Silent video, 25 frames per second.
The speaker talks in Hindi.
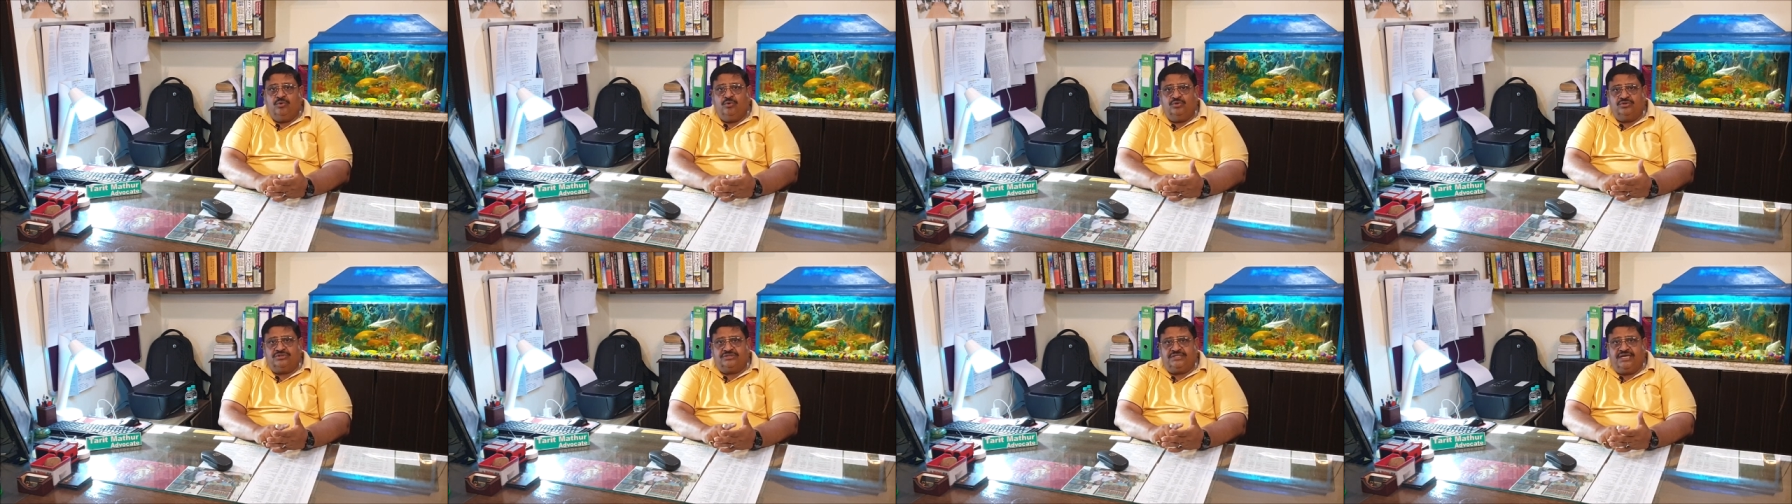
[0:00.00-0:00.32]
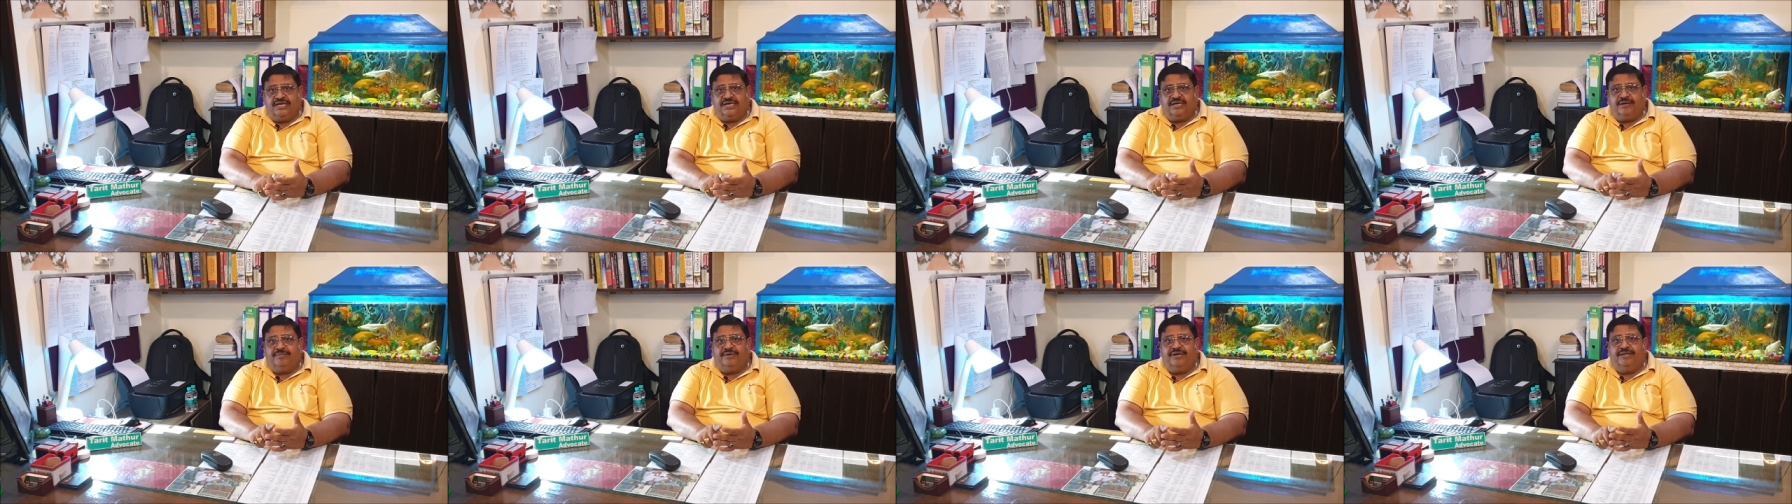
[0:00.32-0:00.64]

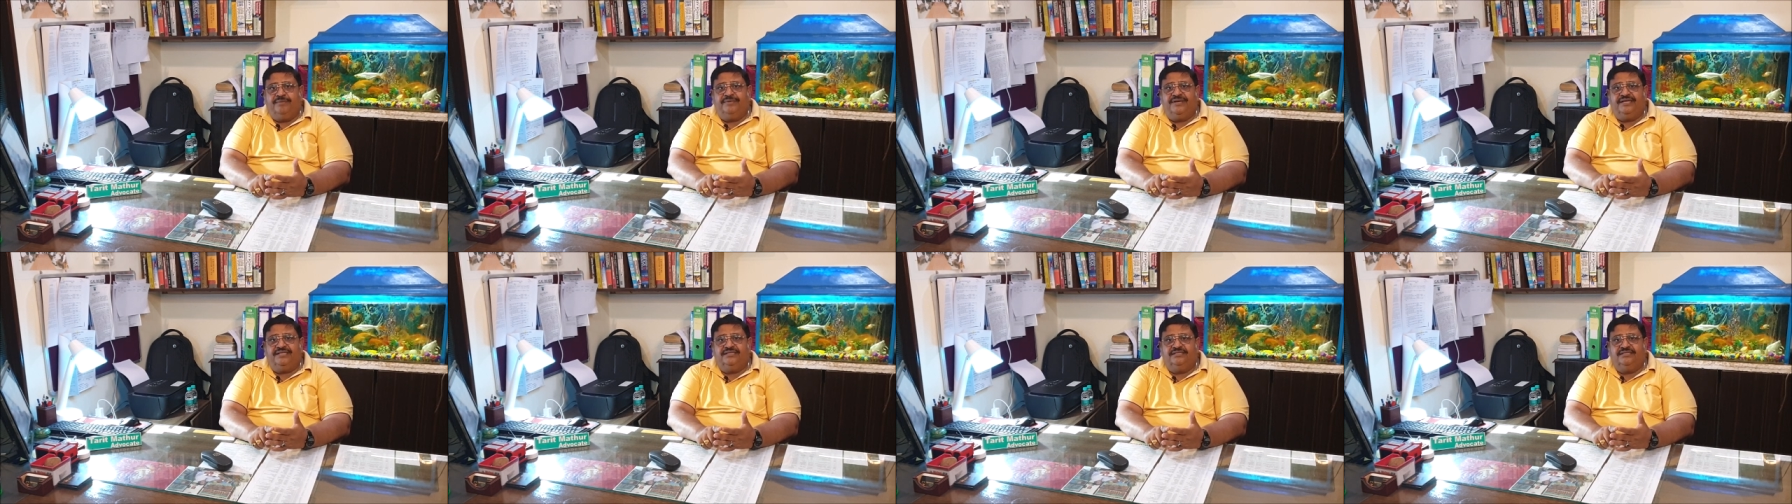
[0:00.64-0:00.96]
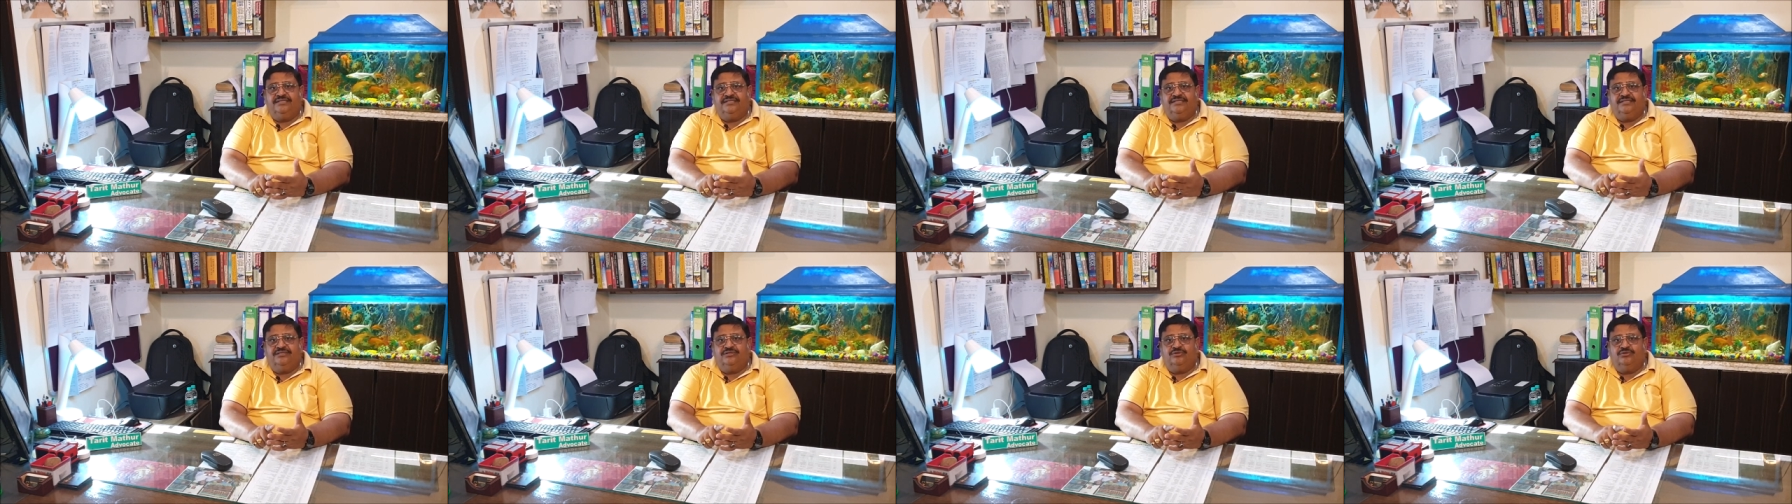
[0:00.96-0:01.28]
उसके कपड़े
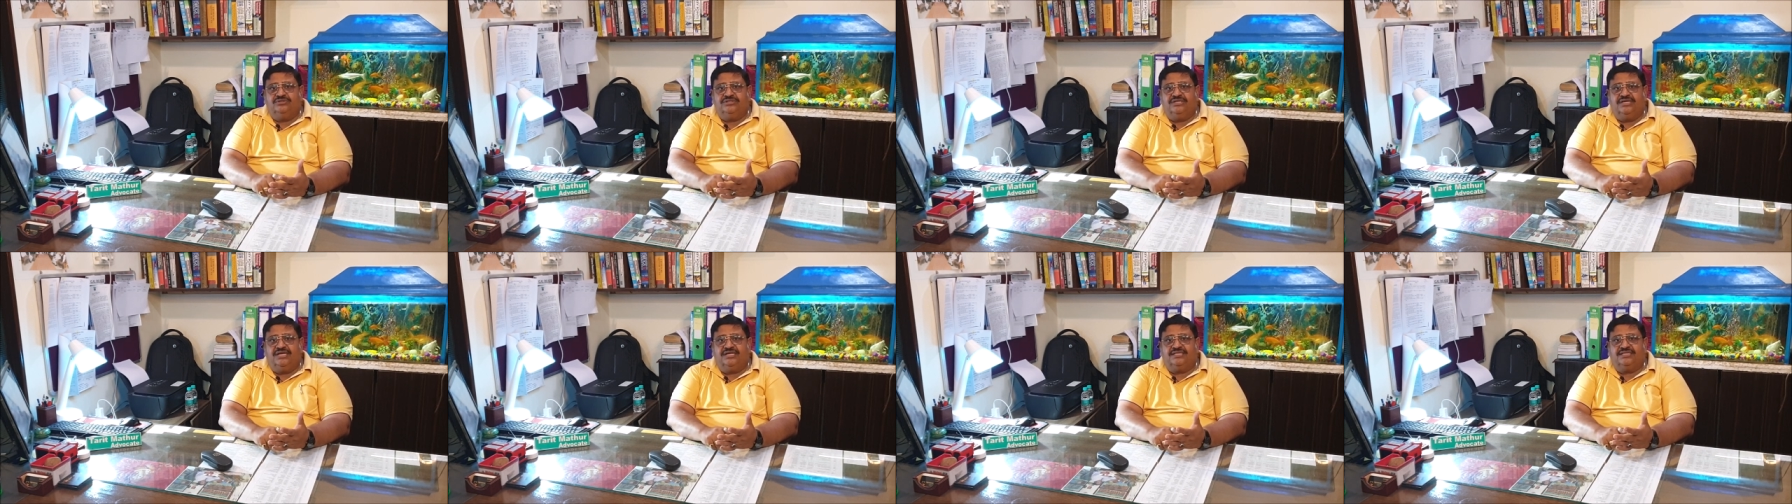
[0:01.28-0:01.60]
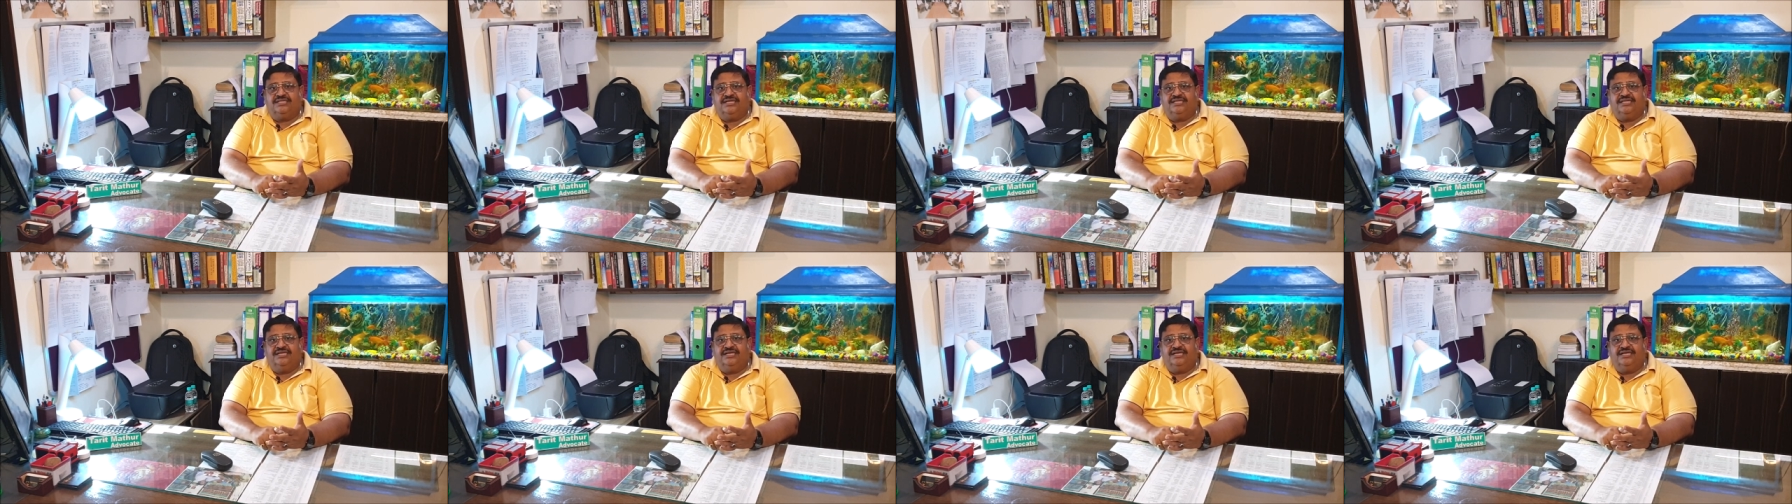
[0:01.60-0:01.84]
पहनती थी तो उसे लगता